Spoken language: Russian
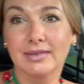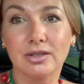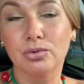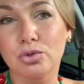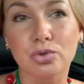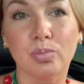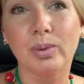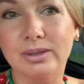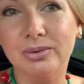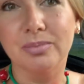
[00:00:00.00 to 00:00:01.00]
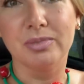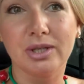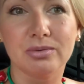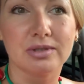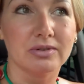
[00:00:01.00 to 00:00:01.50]
Ну что, что падают,
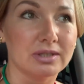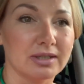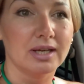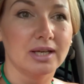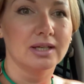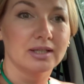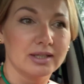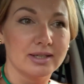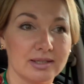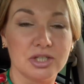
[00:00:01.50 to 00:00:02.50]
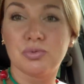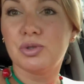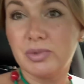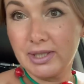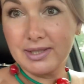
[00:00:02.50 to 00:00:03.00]
меняют цвет. Ничего
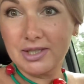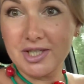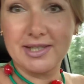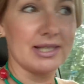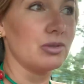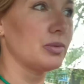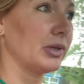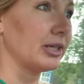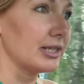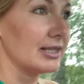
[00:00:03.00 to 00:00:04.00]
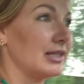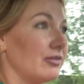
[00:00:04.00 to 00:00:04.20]
не меняется, жизнь остается прекрасной.